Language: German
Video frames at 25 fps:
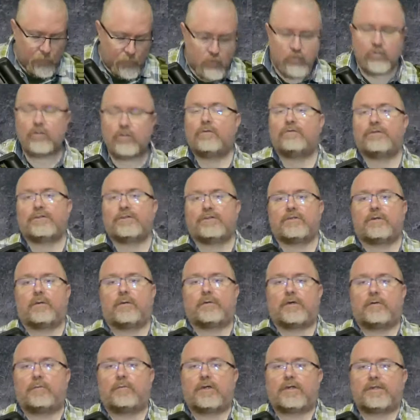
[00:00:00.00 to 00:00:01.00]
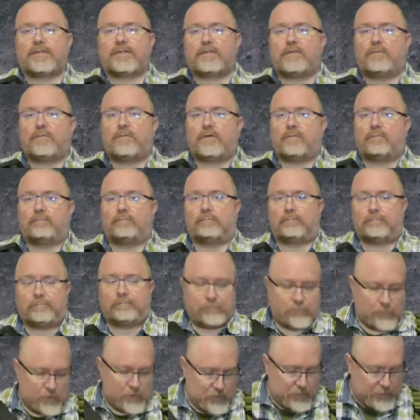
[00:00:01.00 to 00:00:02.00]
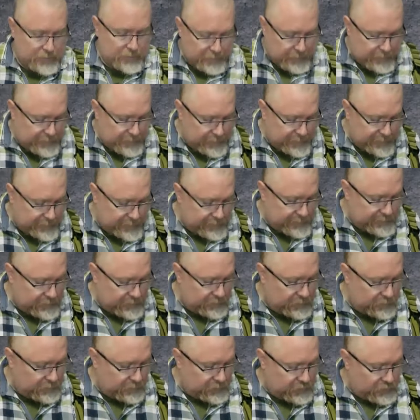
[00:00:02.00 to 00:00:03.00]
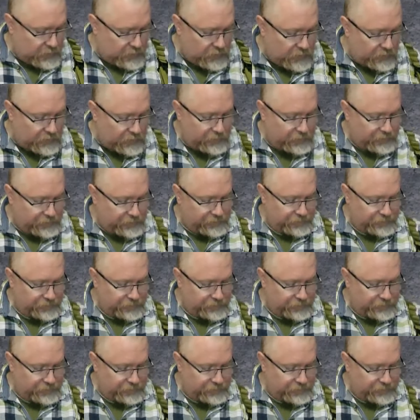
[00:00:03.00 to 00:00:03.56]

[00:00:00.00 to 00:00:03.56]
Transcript: Und stell fest, ich habe kein Magazin mehr. Das ist natürlich doof.